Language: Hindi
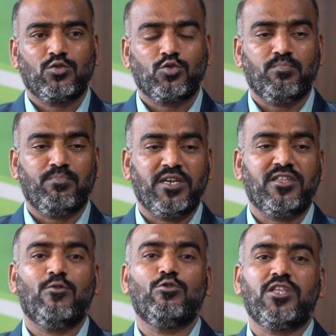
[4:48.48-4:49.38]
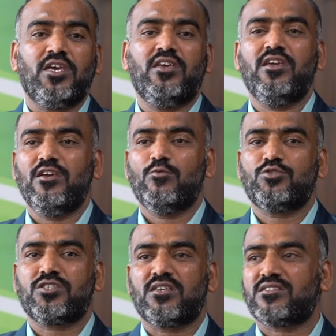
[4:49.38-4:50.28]
तो पैदा होते ही
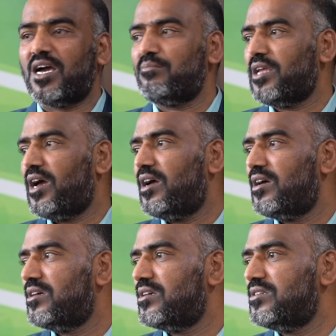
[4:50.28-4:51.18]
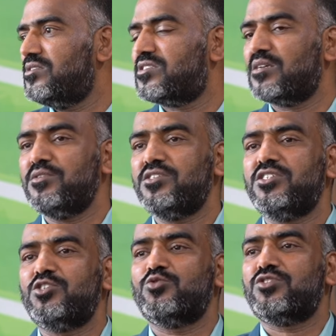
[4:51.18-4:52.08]
उसका सामना इन सभी
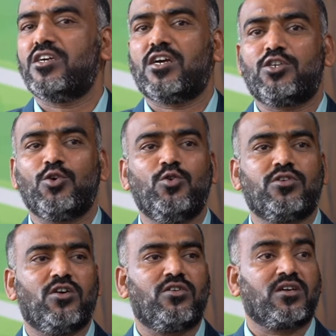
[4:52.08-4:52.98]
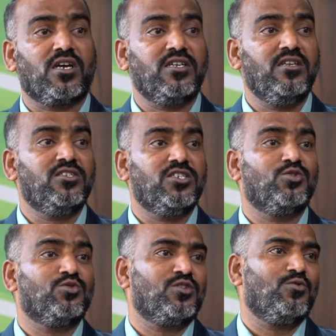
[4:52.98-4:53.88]
चीज़ों से कठोर और कठिन
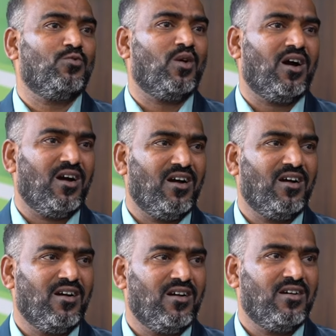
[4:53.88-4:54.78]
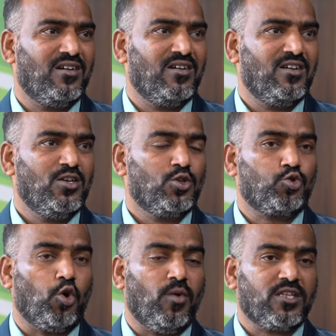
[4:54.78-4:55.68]
चीज़ों से हुआ
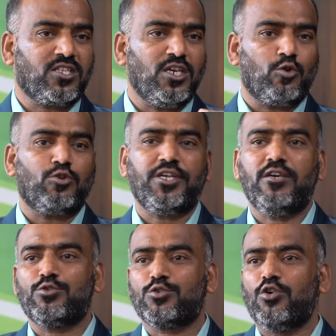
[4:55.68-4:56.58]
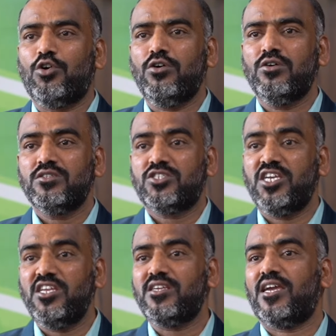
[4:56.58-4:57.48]
दो वक्त की रोटी उसको
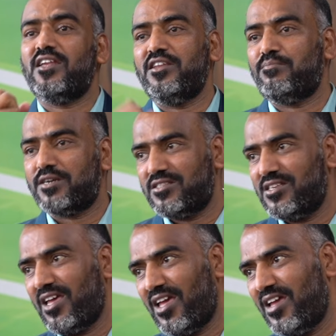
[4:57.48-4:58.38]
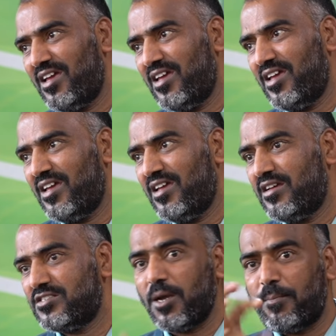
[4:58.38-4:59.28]
छीन के लेनी पड़ती
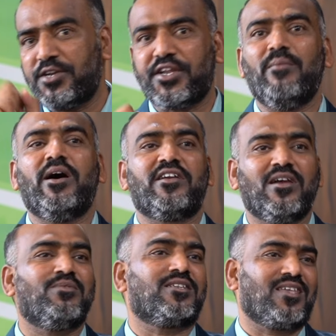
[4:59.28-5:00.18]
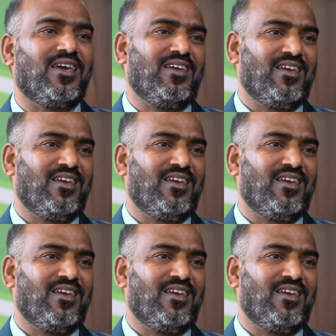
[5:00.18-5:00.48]
है झपट्टा मारना पड़ता है